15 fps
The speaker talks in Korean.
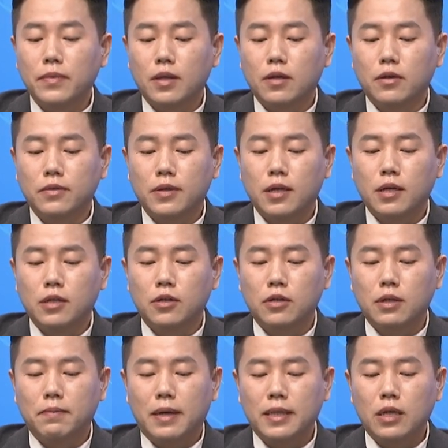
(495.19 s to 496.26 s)
그런데
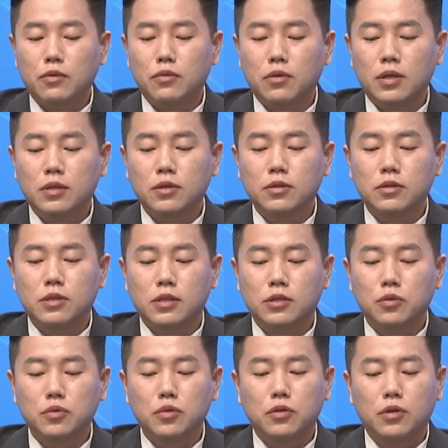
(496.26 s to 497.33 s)
이렇게 바닥권에서는 이
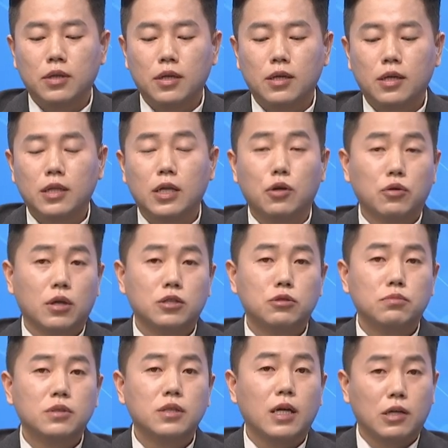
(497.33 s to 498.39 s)
정도 거래량이 나오기가
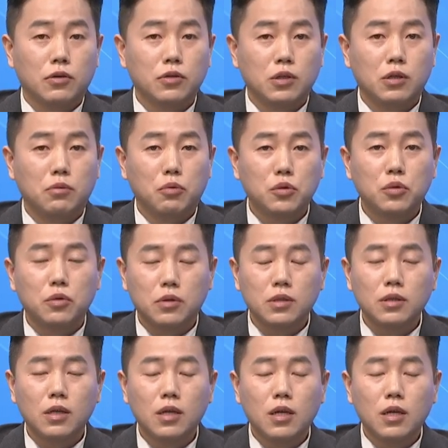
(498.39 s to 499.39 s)
쉽지는 않거든요. 보통은.